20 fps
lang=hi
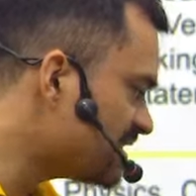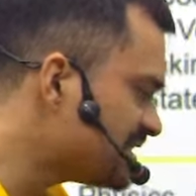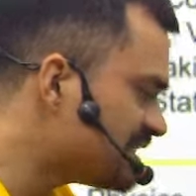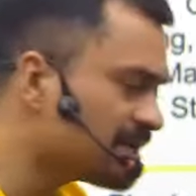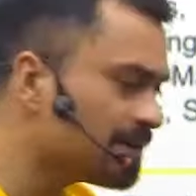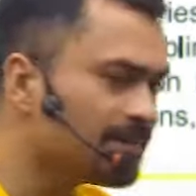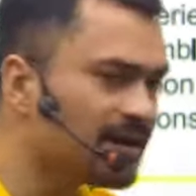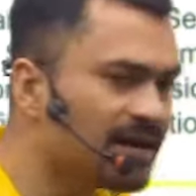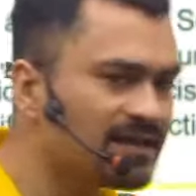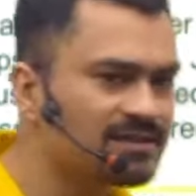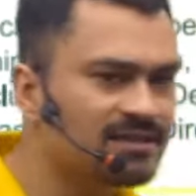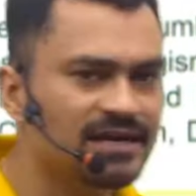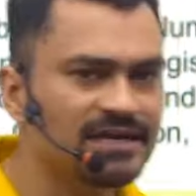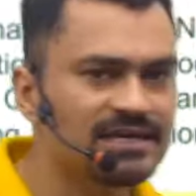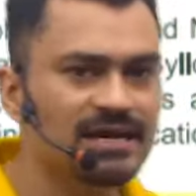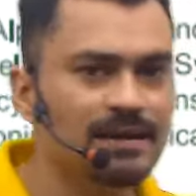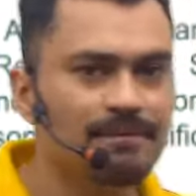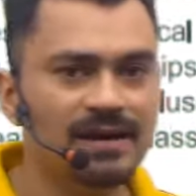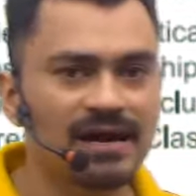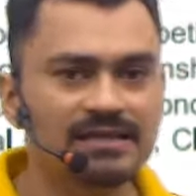की बात कर
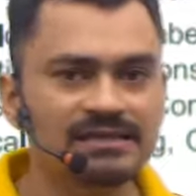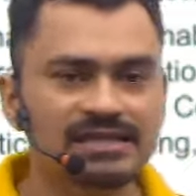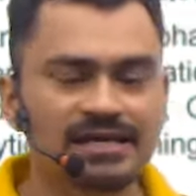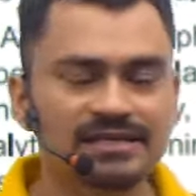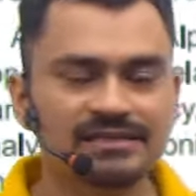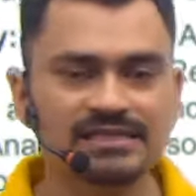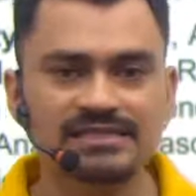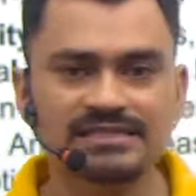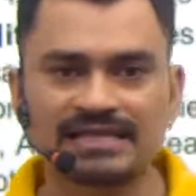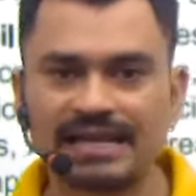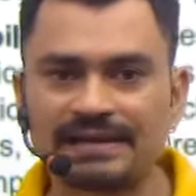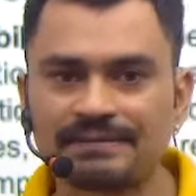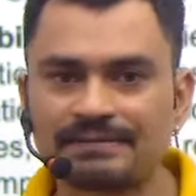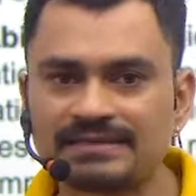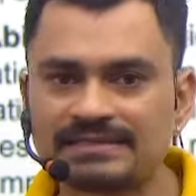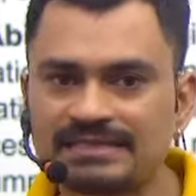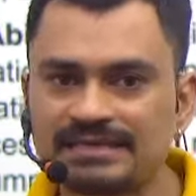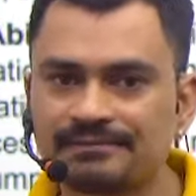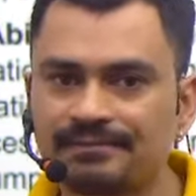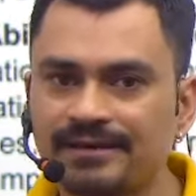लिया बात करते हैं
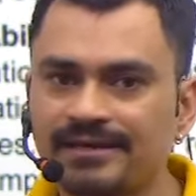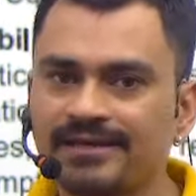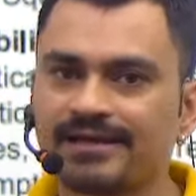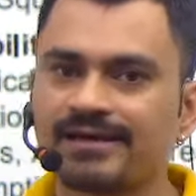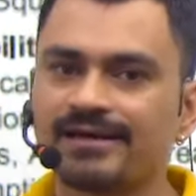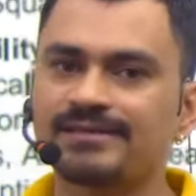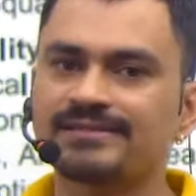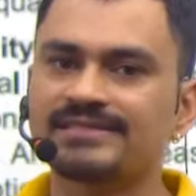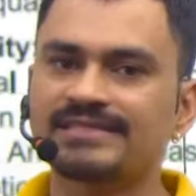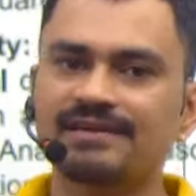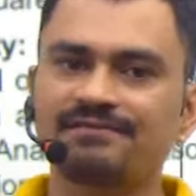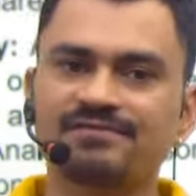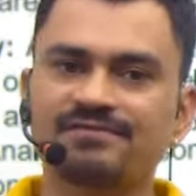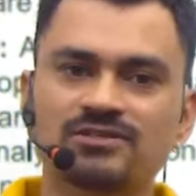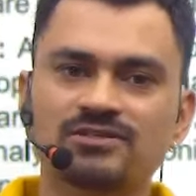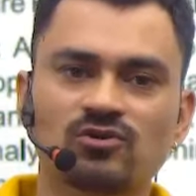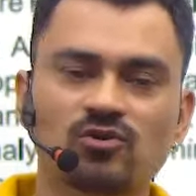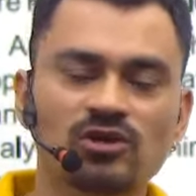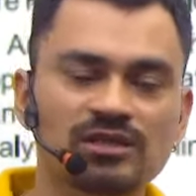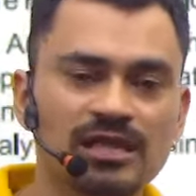सिलेबस की भाई अगर सेफ
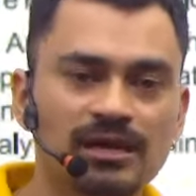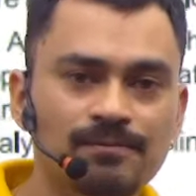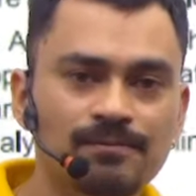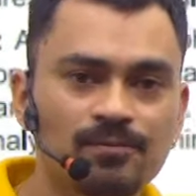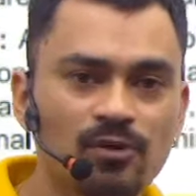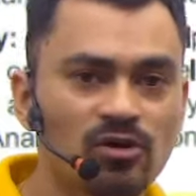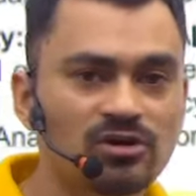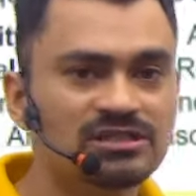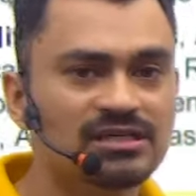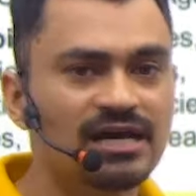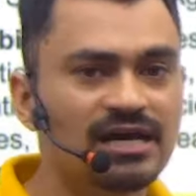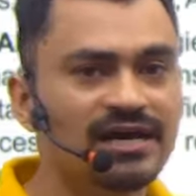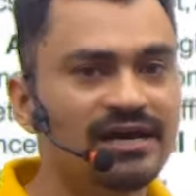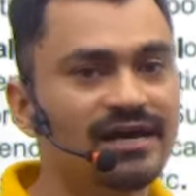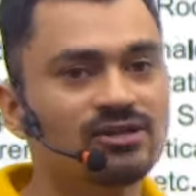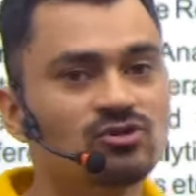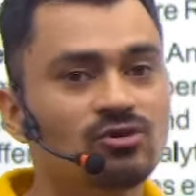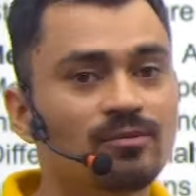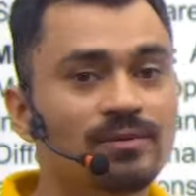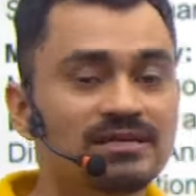स्कोर तक पहुंचना
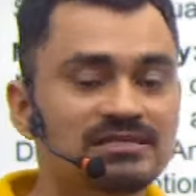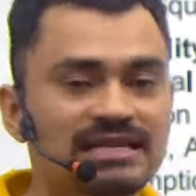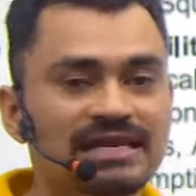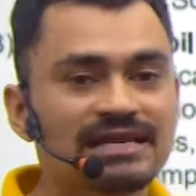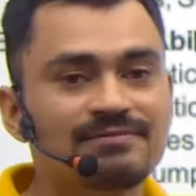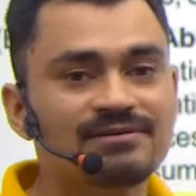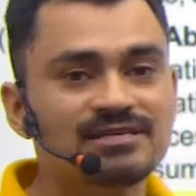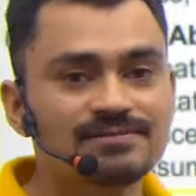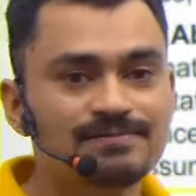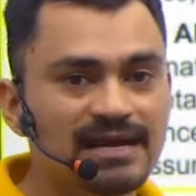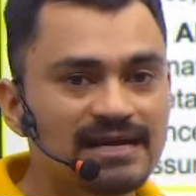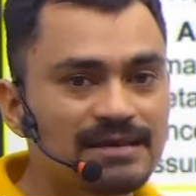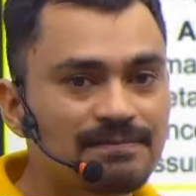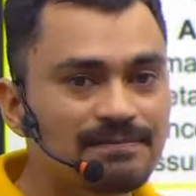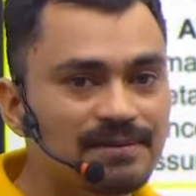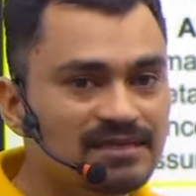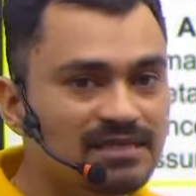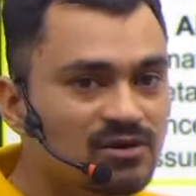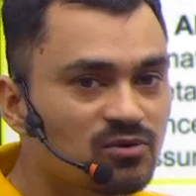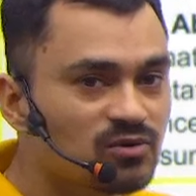है तो भाई सिलेबस पहले
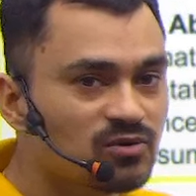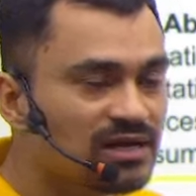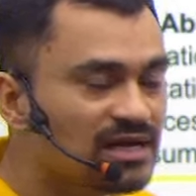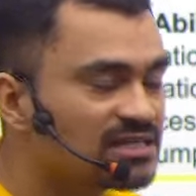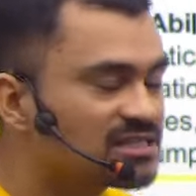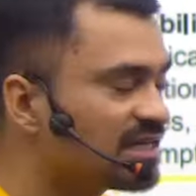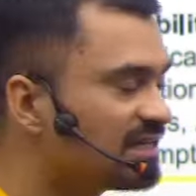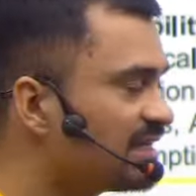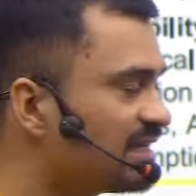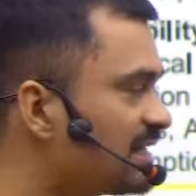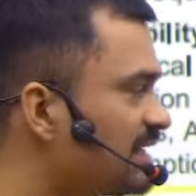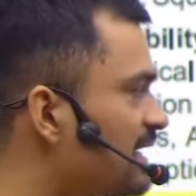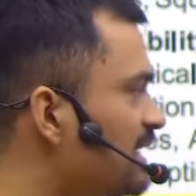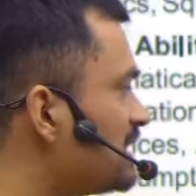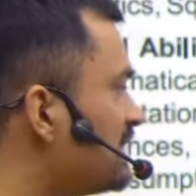पता होना चाहिए ना